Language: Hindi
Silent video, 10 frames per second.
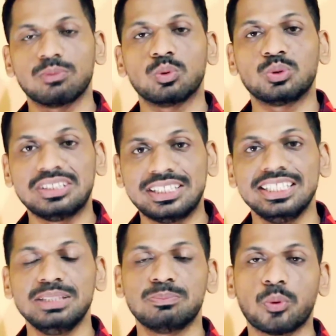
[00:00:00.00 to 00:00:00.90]
है वो
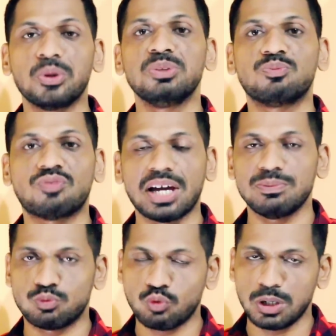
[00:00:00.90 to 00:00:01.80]

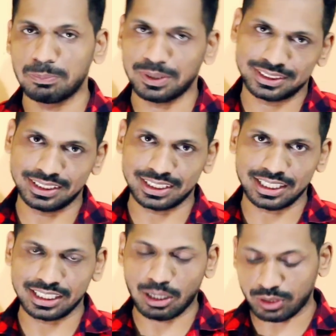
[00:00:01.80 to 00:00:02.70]
3.51 परसेंट का
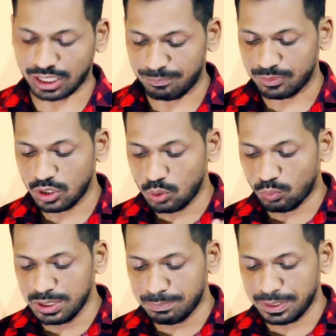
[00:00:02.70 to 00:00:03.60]
गिरावट है
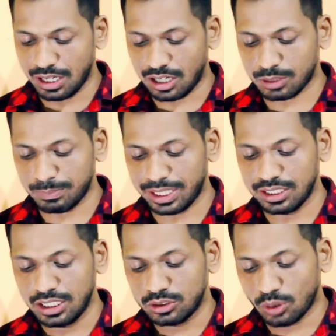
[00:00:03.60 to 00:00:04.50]
वहीं पे अगर मैं
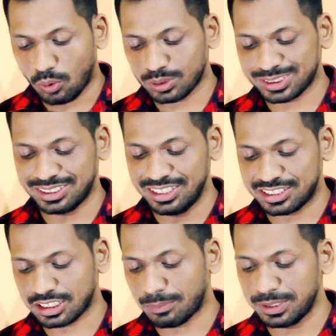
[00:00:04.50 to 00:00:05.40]
टॉरस
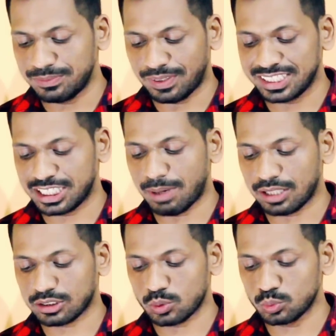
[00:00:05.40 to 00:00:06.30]
डिस्कवरी फंड की
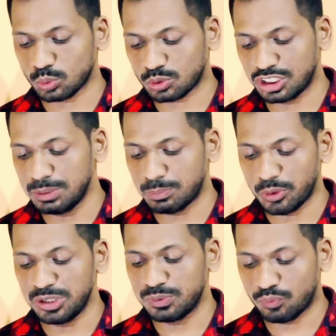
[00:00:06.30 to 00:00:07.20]
बात करूं तो
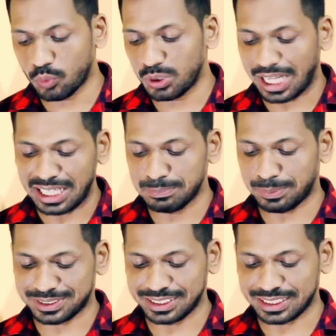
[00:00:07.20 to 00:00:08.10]
3.49
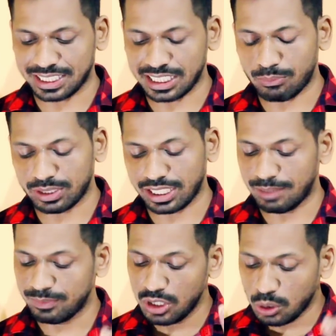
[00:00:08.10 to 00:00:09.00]
परसेंट का गिरावट
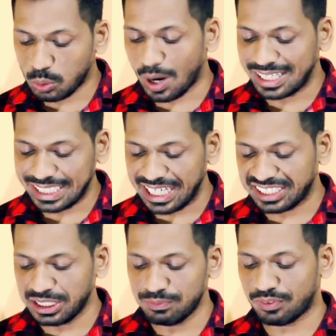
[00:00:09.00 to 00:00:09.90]
है क्वांट
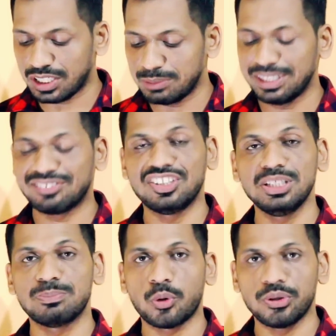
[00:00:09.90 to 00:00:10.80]
एक्टिव फंड में
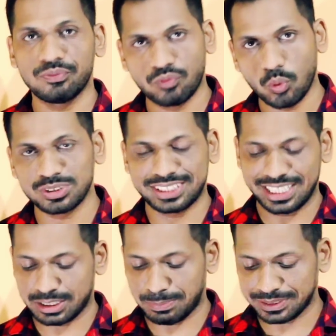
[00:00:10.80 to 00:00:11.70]

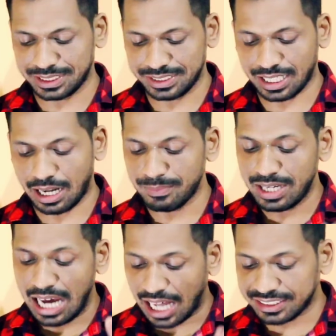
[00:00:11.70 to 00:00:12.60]
3.46 परसेंट का
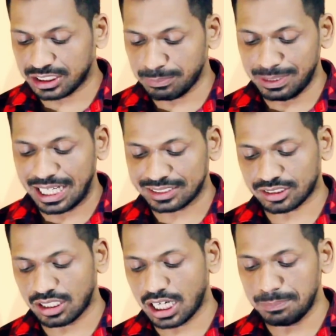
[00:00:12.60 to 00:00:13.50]
आदित्य बिरला
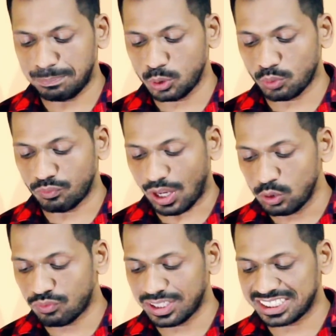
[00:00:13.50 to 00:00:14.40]
सनलाइफ प्योर
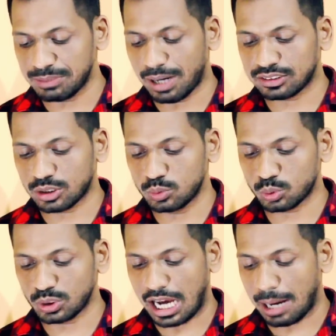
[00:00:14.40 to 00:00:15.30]
वैल्यू फंड की बात करूं
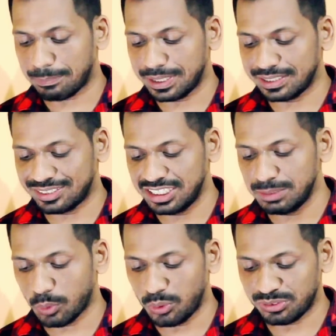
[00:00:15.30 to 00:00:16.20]
तो यहां पे
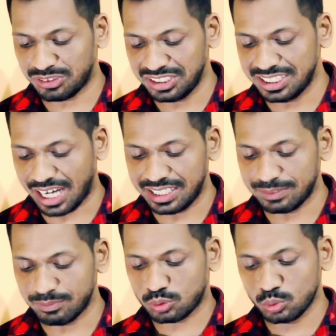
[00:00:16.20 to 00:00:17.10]

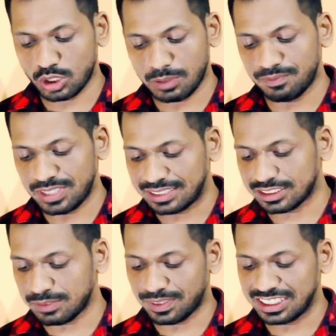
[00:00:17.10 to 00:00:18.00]
3.39 सुंदरम
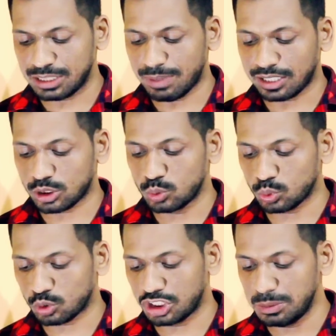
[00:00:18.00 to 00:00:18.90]
फिनेंशियल फंड की बात
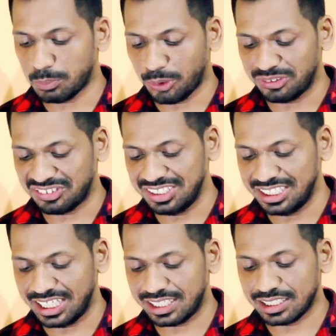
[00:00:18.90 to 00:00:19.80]
करूं तो
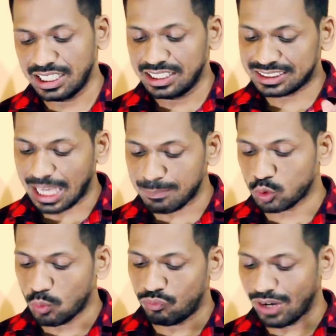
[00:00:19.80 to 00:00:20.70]
3.38
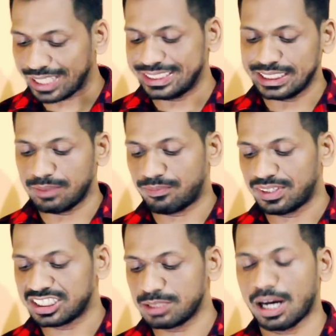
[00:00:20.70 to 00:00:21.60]
सैमको फ्लैक्सी के
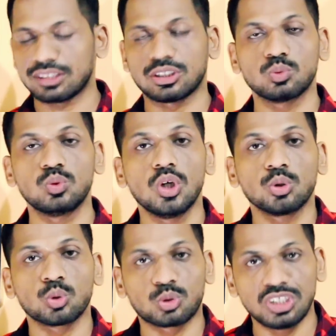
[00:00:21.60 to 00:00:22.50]
फंड की बात करूं
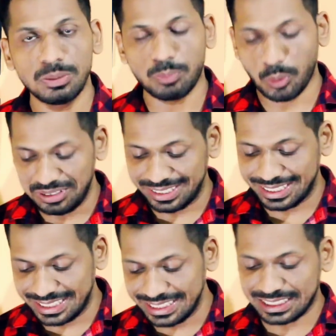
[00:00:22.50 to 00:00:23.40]
तो
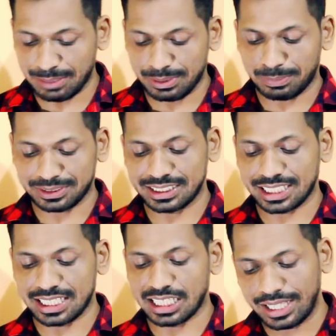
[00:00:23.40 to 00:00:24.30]
3.37
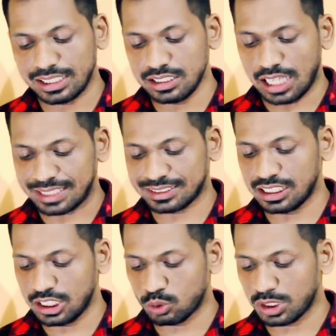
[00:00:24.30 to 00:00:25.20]
परसेंट का गिरा एंग्लियन
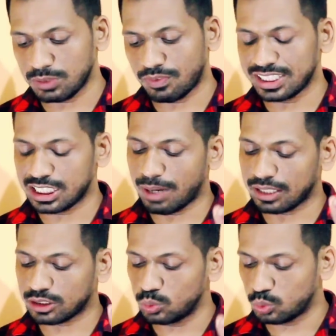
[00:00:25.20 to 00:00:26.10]
एशियन इक्विटी फंड की
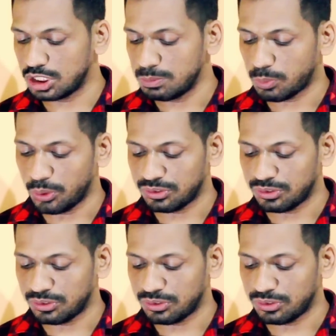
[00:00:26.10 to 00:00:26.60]
बात करूं थ्री